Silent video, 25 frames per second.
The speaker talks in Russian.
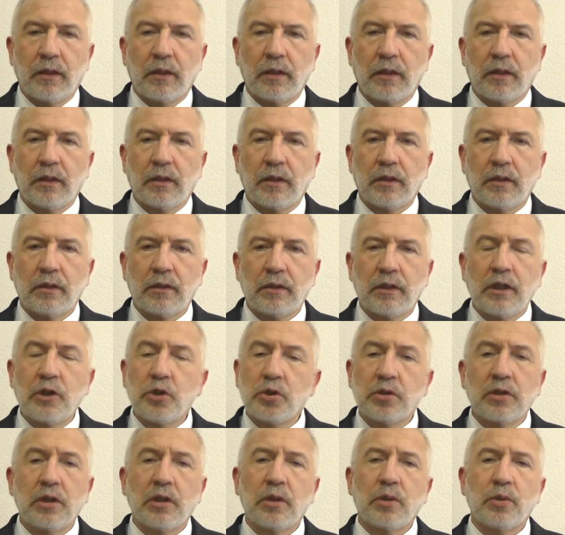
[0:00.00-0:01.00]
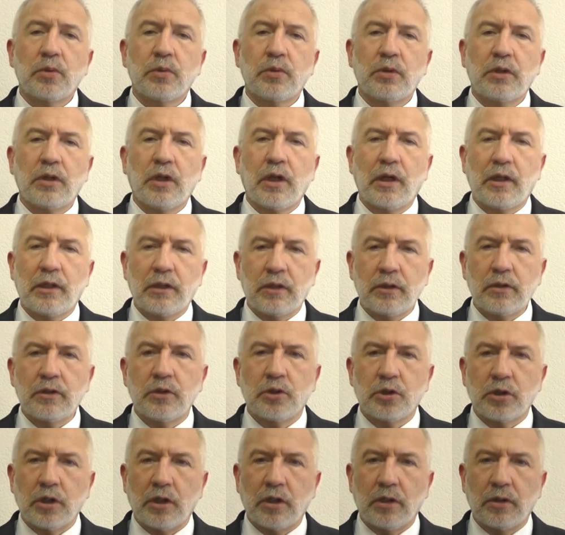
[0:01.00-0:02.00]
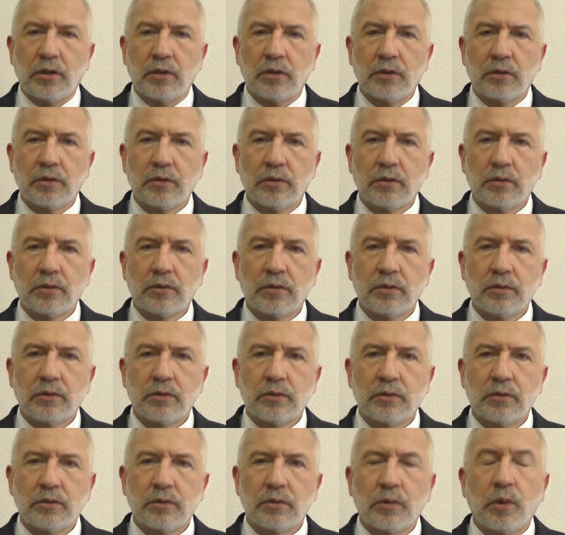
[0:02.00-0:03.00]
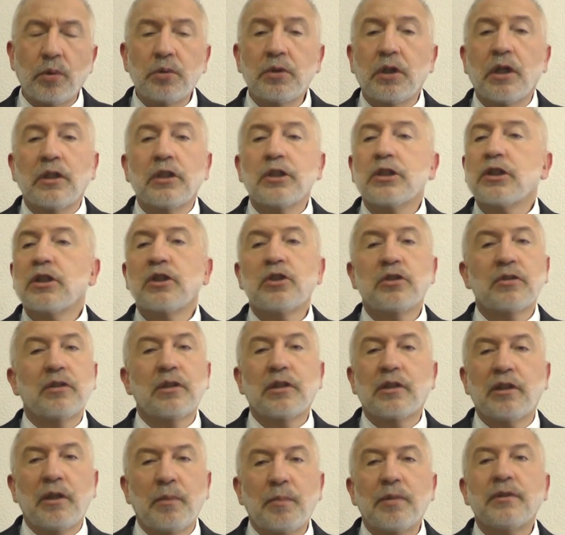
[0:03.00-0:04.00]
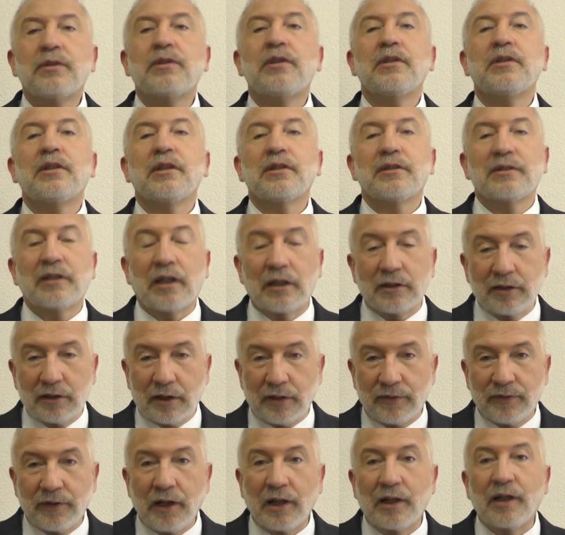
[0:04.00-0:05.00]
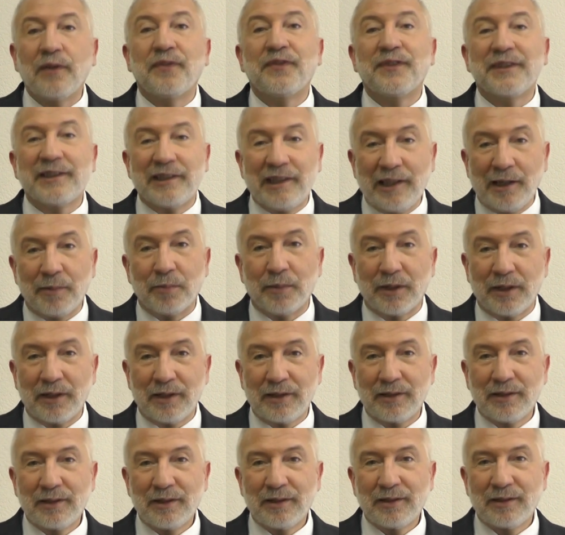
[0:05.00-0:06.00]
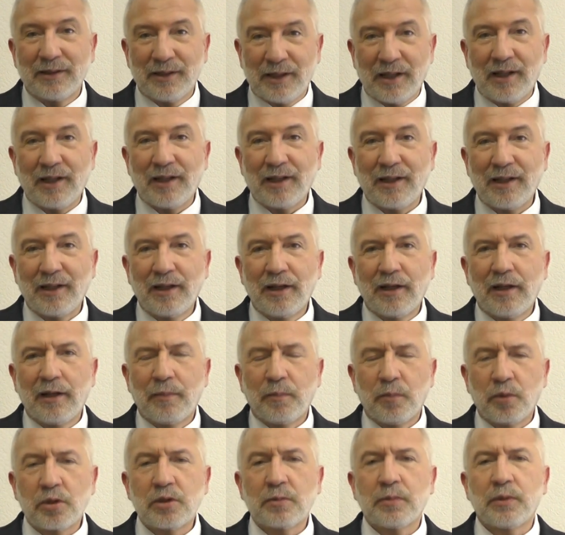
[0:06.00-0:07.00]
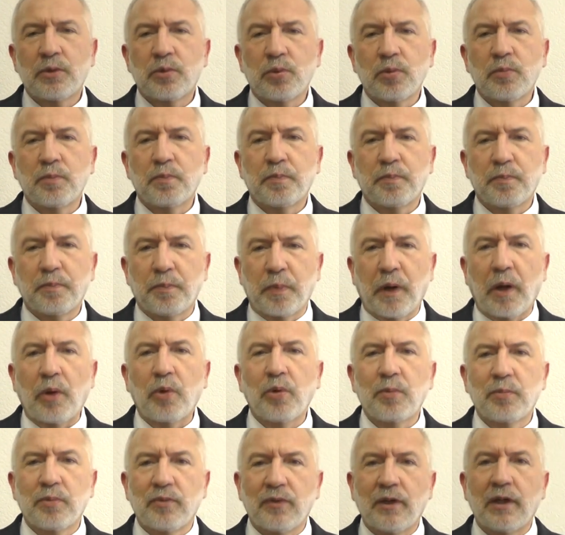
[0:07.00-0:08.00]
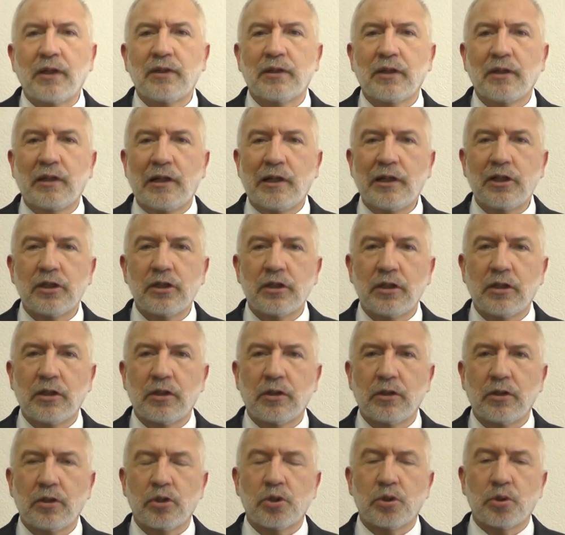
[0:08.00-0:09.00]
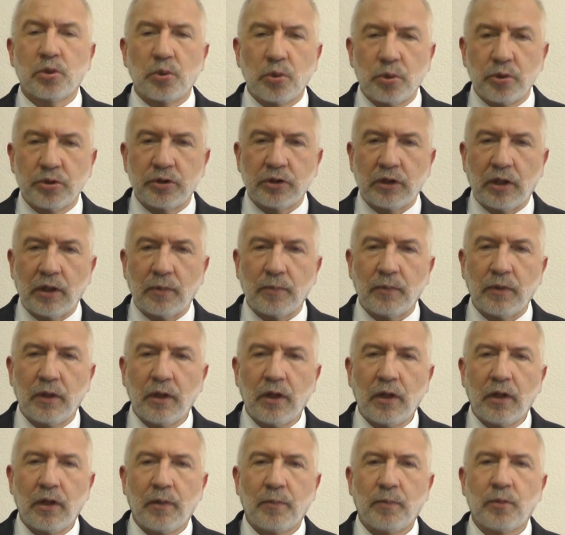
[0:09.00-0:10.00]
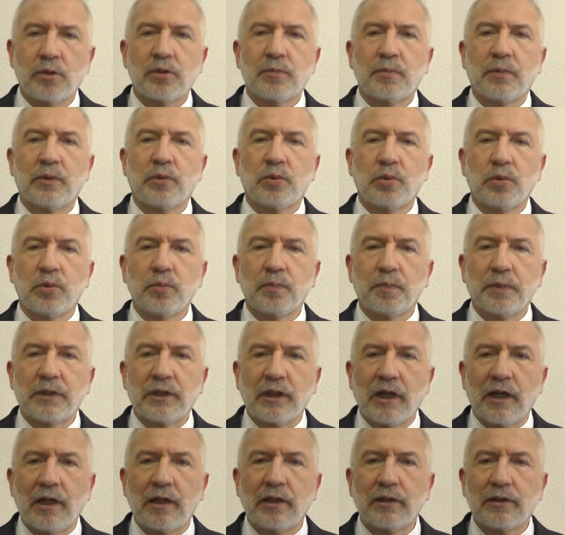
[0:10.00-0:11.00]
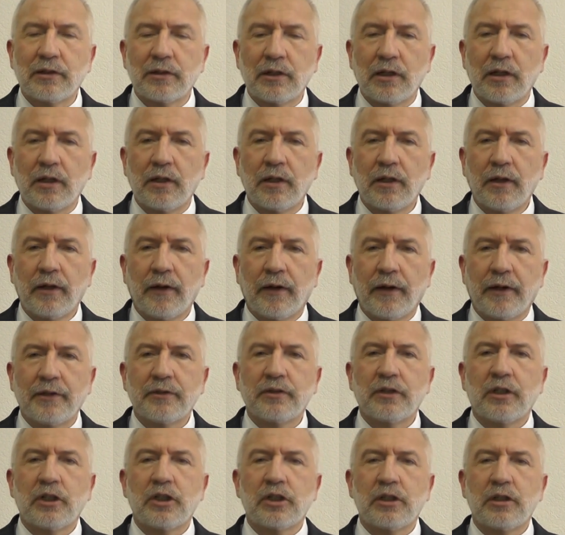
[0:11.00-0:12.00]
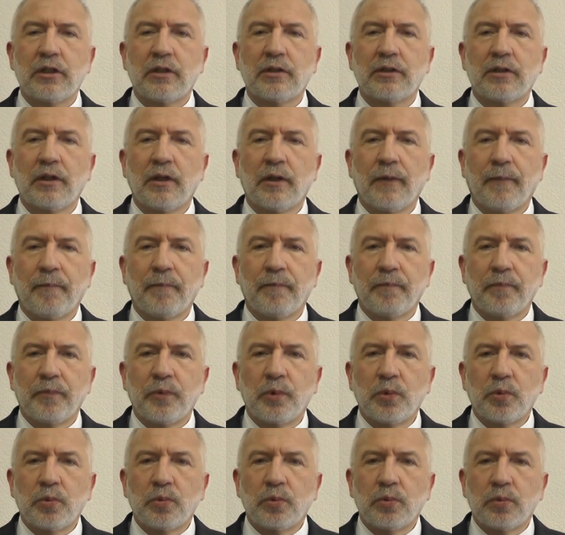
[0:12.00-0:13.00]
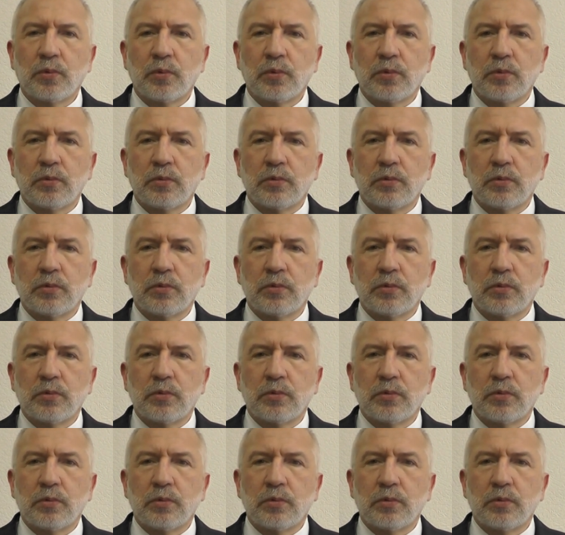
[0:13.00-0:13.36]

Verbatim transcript: Э, я считаю Игоря Леонидовича, он, конечно, человек не без недостатков, как и все мы. Да? Может быть, он порой бывает излишне жестким, может быть, он пытается разрешить ну,